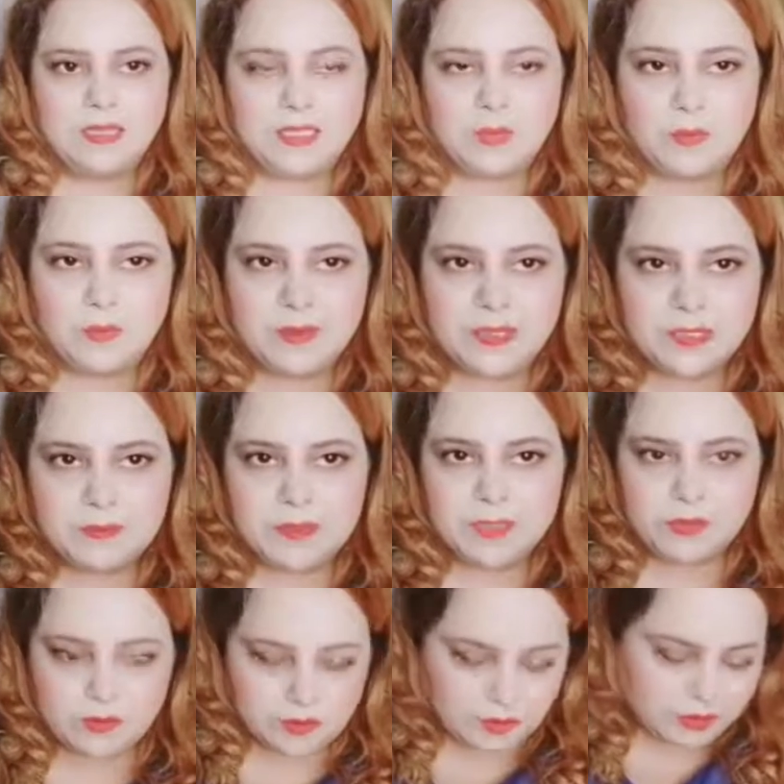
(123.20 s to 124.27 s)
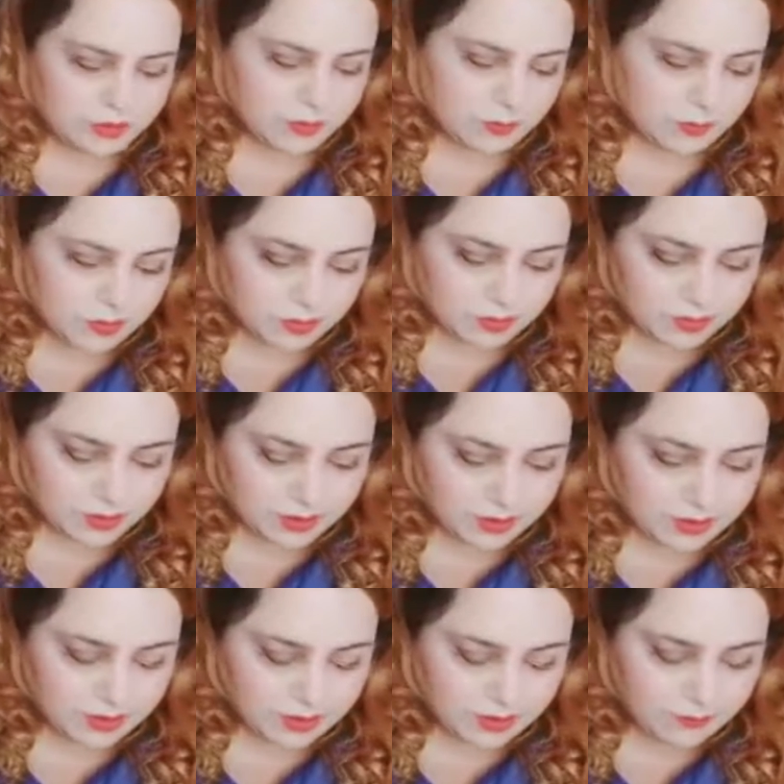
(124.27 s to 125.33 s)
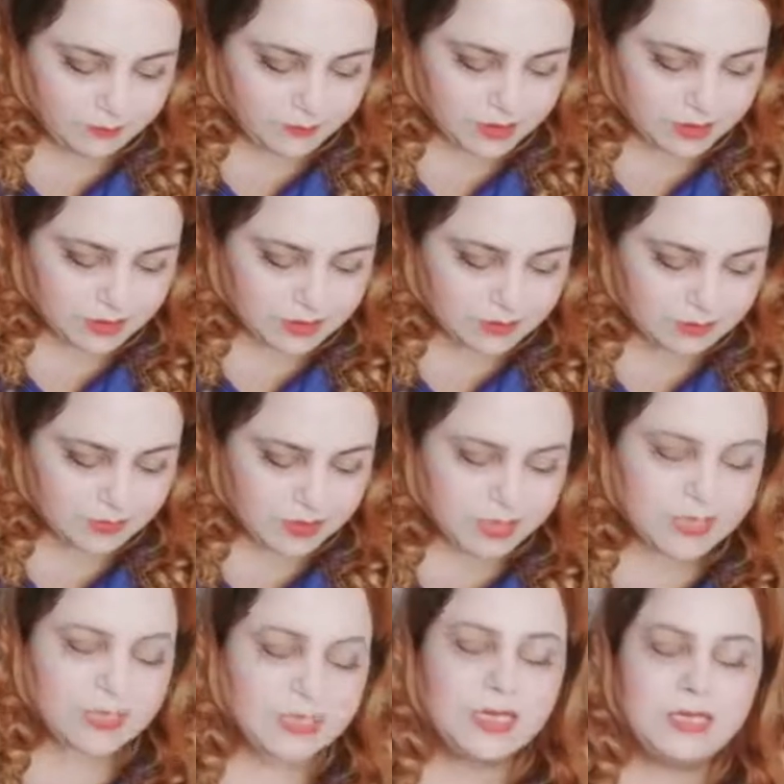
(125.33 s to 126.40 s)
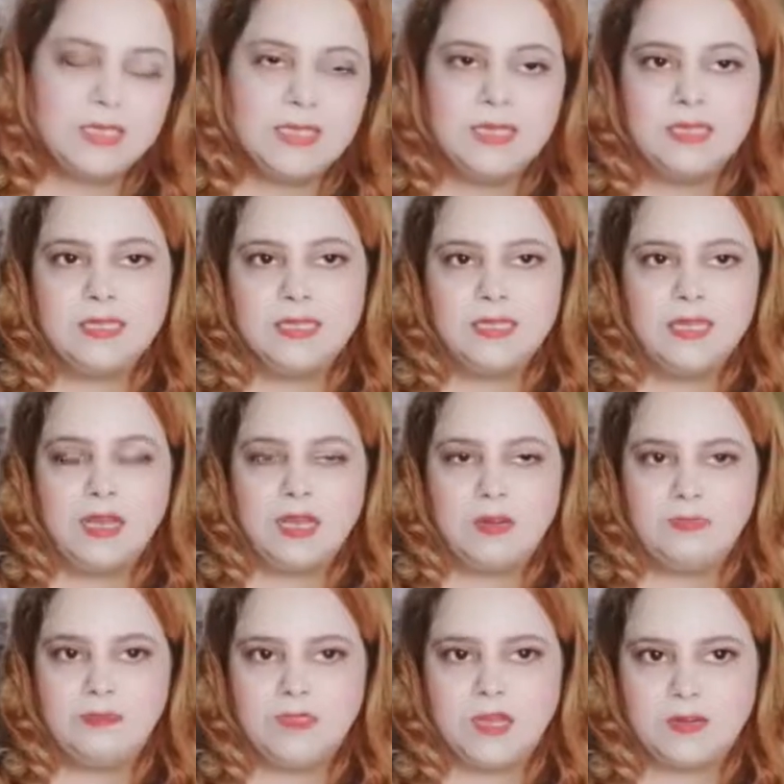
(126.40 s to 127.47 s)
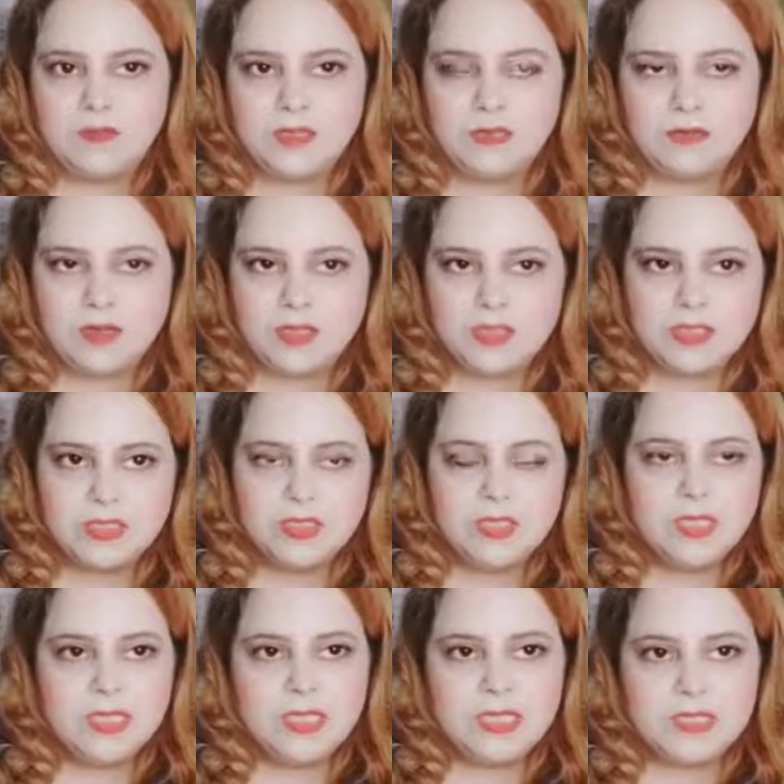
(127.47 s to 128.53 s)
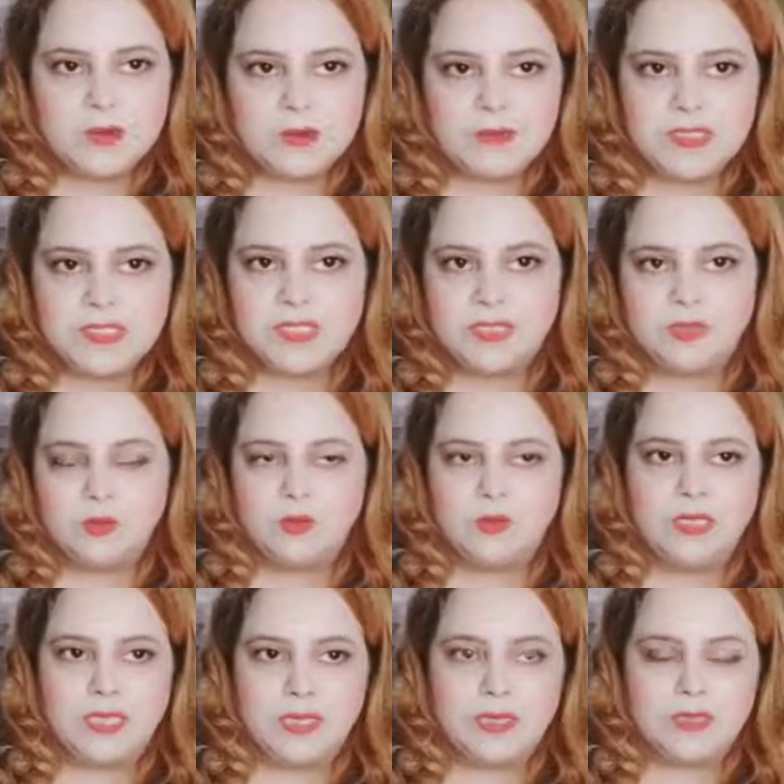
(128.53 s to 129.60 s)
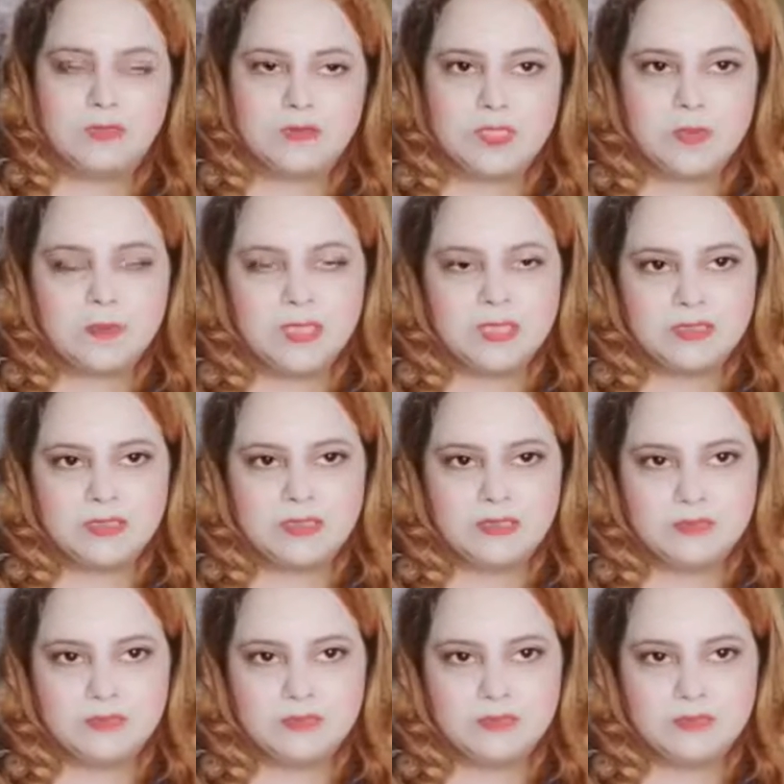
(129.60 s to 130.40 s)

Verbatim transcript: के प्रोडक्ट में यूनो के सब कुछ होता ही है इसमें ये लिखा गया है कि आप आफ्टर वॉश जब अपना सर धो लें उसके बाद